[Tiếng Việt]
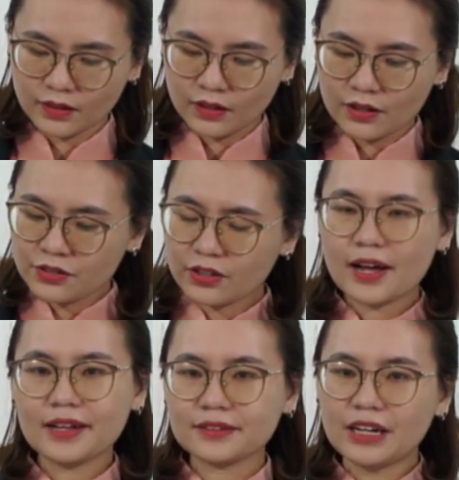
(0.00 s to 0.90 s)
Trước
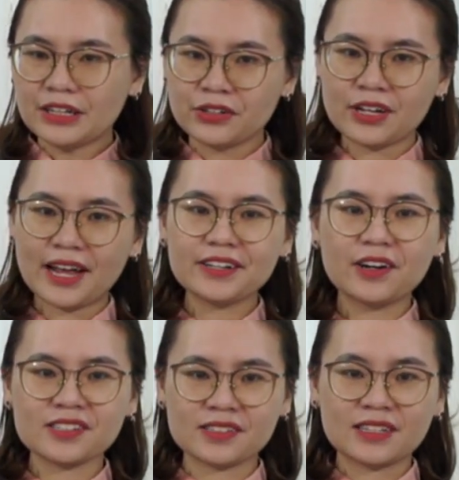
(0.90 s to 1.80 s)
hết, người ấy
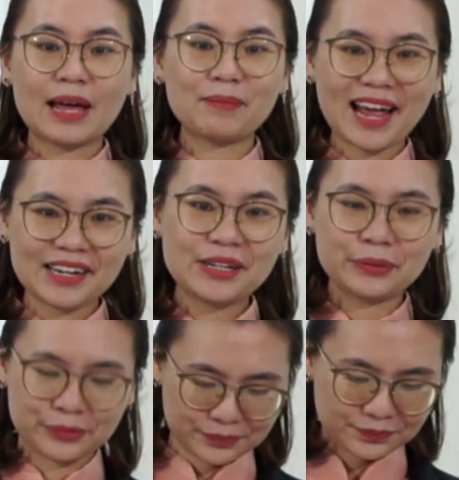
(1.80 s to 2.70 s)
cần làm hai điều.
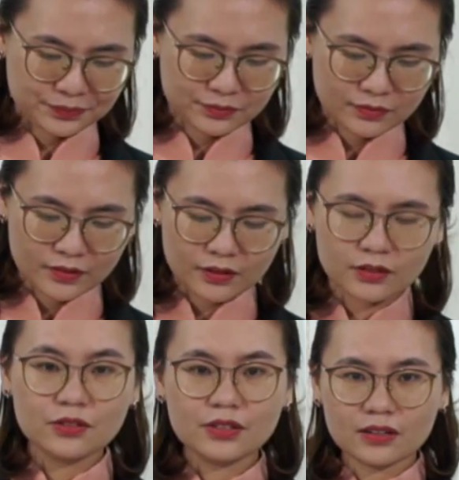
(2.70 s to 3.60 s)

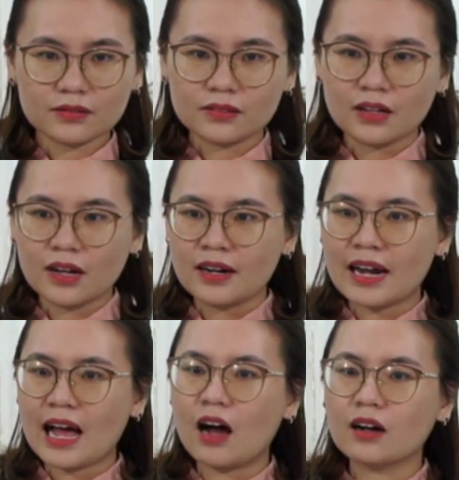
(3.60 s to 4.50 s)
Thứ nhất
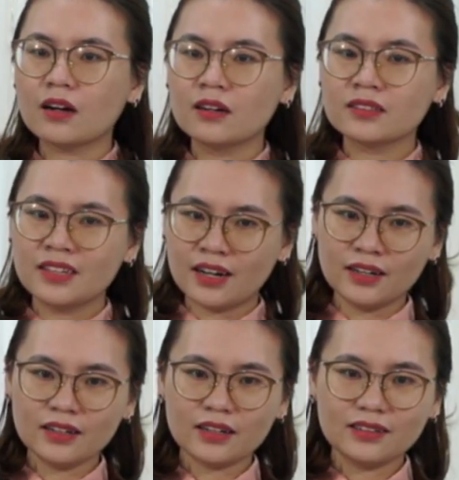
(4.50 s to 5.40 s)
là họ cần
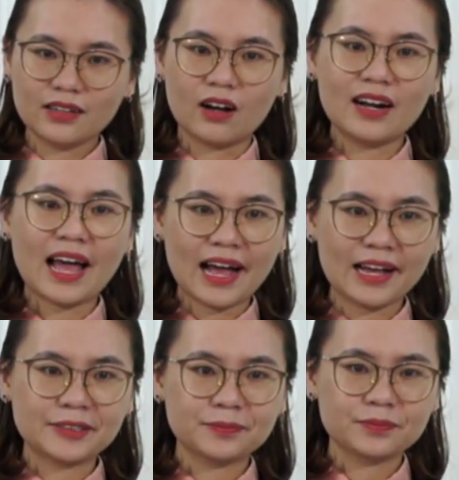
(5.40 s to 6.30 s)
nhớ họ là
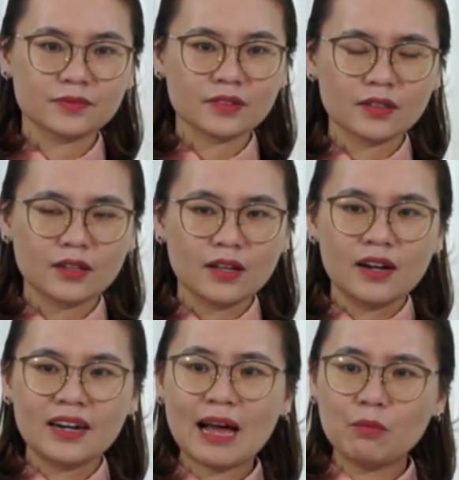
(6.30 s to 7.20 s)
ai.
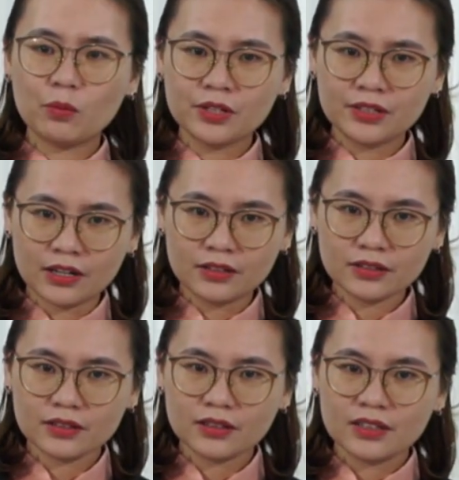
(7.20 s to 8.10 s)
Là một người nữ
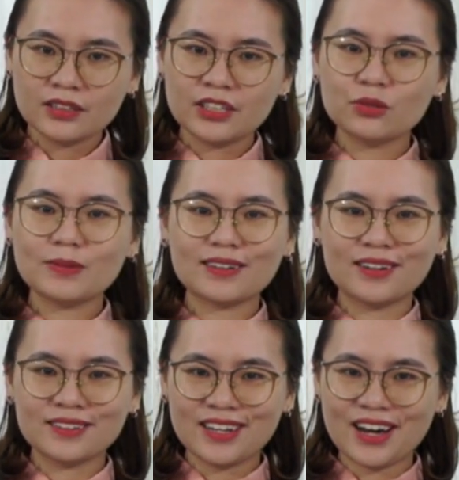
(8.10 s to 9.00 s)
thì chúng ta
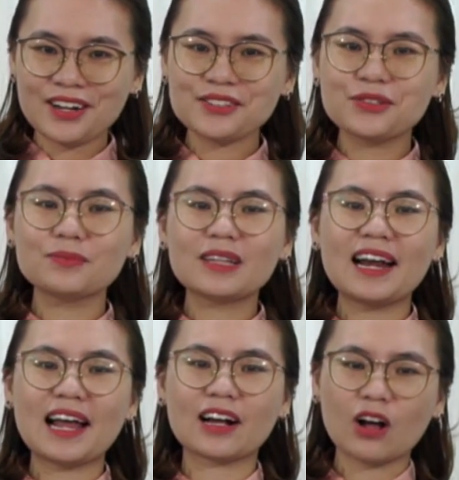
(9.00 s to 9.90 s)
cần nhớ chúng ta
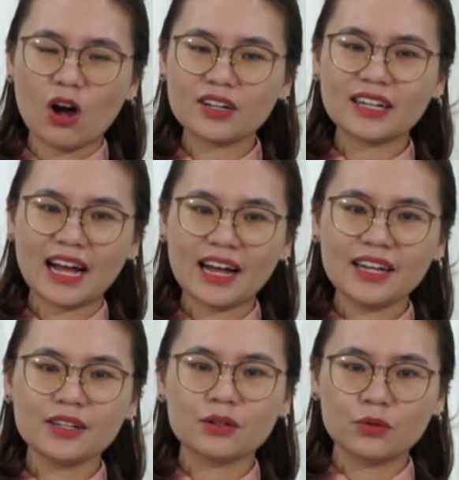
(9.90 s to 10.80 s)
là con
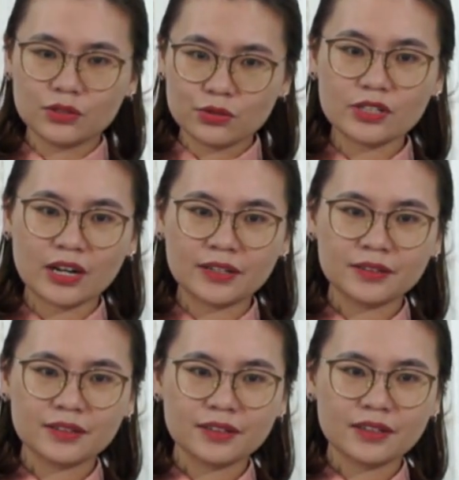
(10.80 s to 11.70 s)
cái của Đức Chúa Trời.
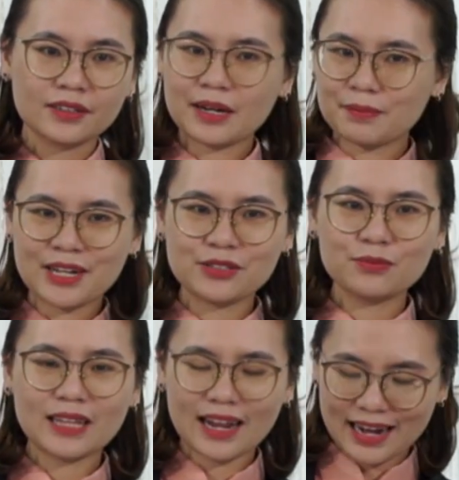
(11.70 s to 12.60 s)
Đặc biệt
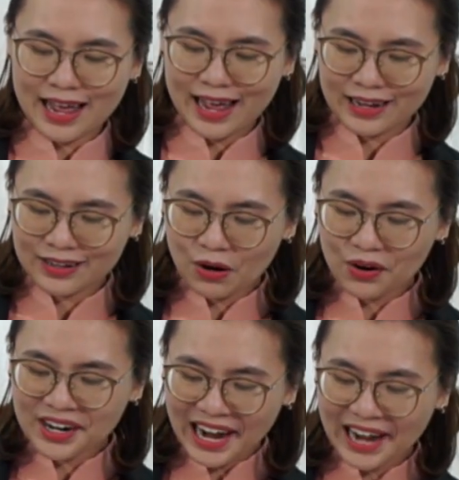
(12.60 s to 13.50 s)
chúng ta là
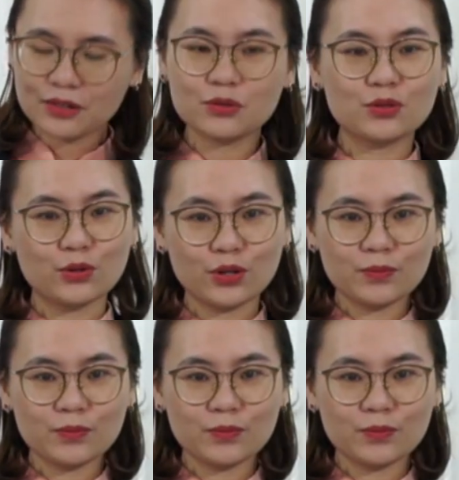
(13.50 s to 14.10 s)
con gái của Chúa.